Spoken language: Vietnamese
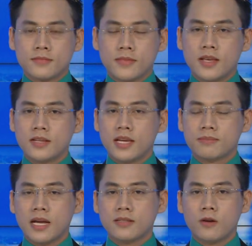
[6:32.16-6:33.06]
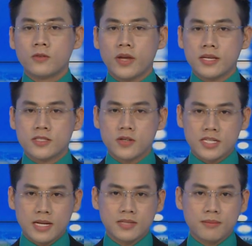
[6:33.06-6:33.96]
Nhân dịp Tết cổ truyền Chôl
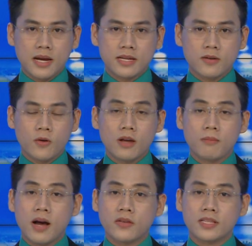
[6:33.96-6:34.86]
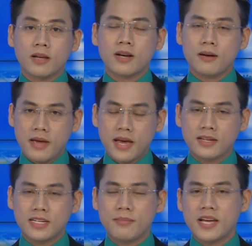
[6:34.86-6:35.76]
Chnăm Thmây của đồng bào dân tộc Khmer
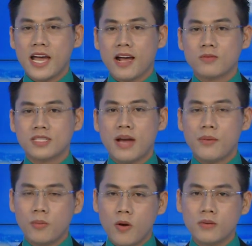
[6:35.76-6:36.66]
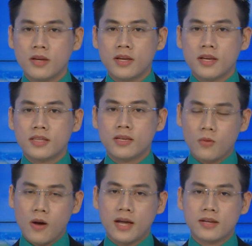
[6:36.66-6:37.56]
năm hai nghìn không trăm hai mươi mốt, chiều
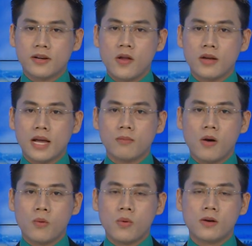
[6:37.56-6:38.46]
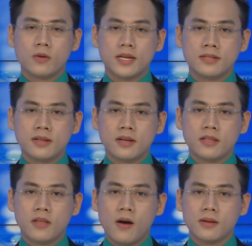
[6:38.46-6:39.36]
qua, đoàn cán bộ Quân khu chín
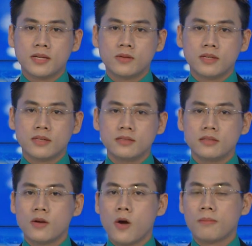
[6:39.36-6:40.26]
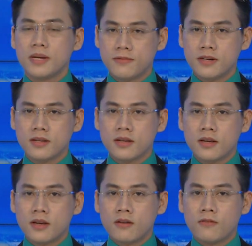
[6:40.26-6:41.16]
do Thiếu tướng Đoàn Minh Phương,
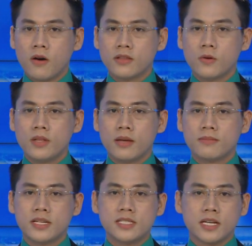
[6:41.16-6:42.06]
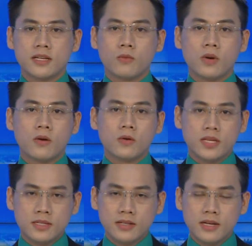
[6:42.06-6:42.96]
Phó Chủ nhiệm Chính trị Quân khu
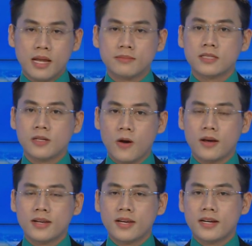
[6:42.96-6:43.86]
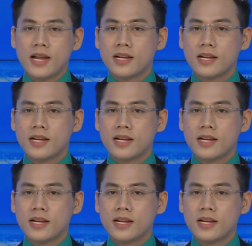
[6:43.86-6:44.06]
chín làm trưởng đoàn, đã